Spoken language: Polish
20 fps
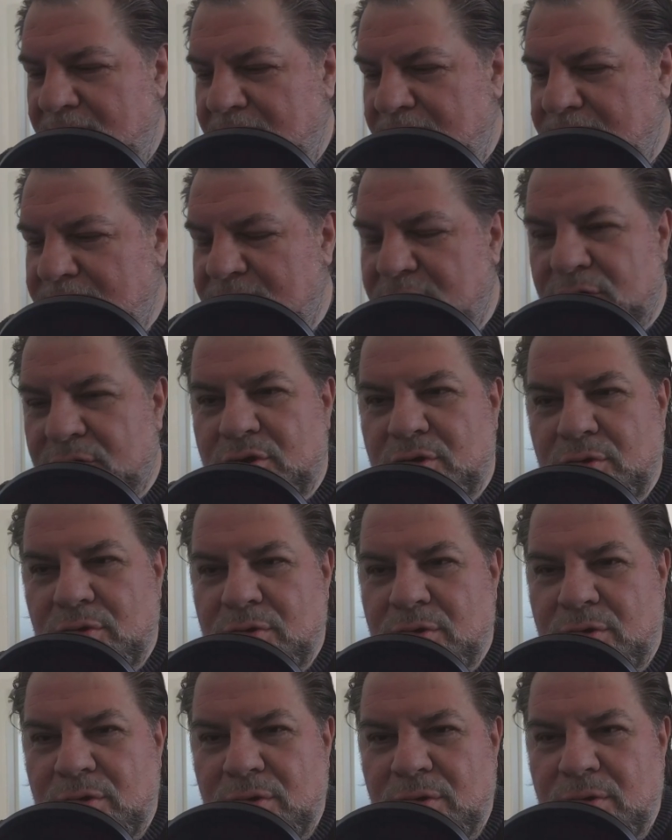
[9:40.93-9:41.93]
w
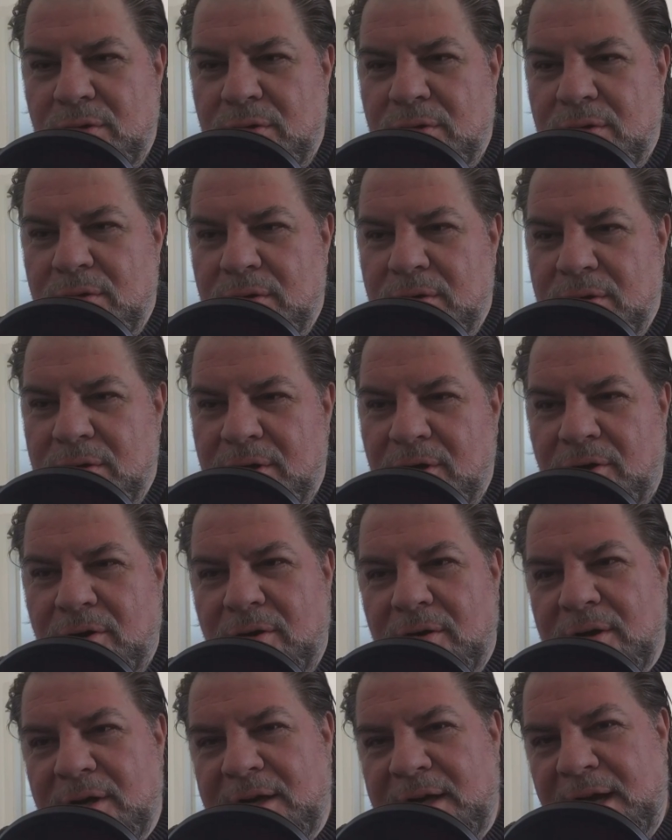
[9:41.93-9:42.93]
stosunku
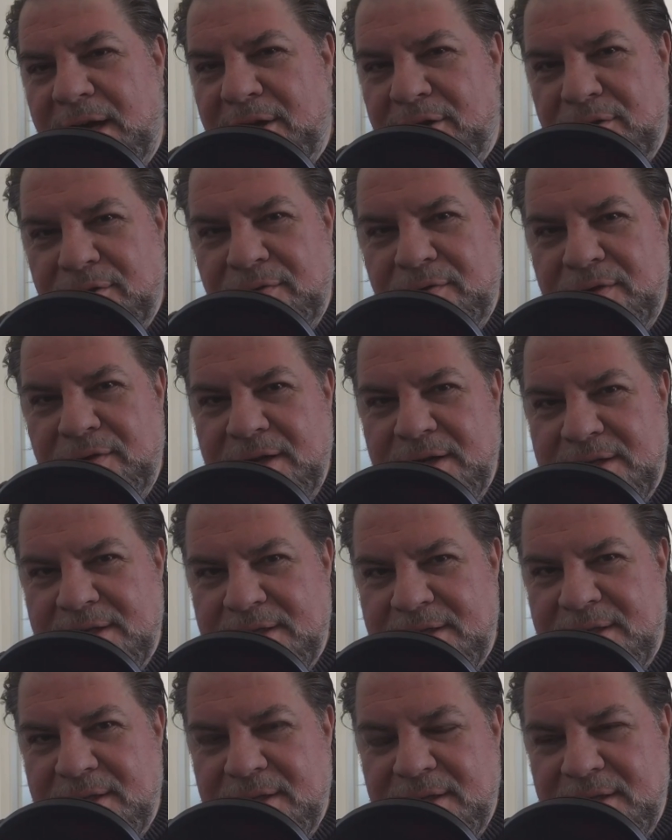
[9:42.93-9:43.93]
do gejów
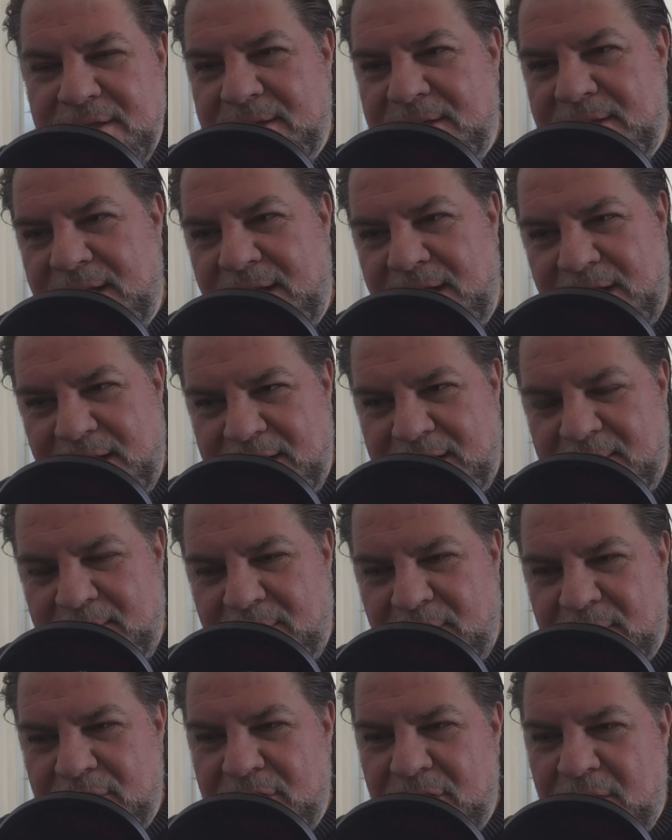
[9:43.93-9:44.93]
jest na jednym
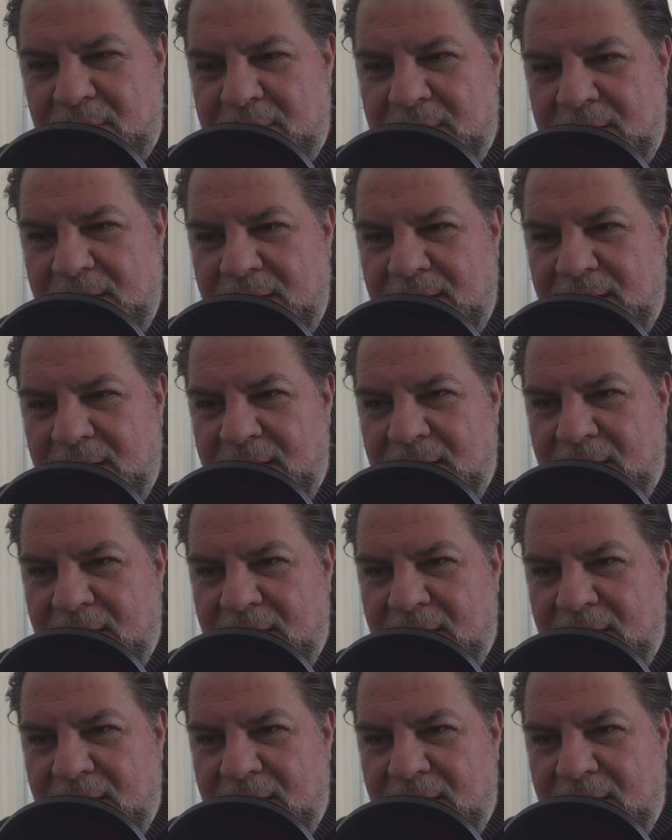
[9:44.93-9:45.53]
poziomie,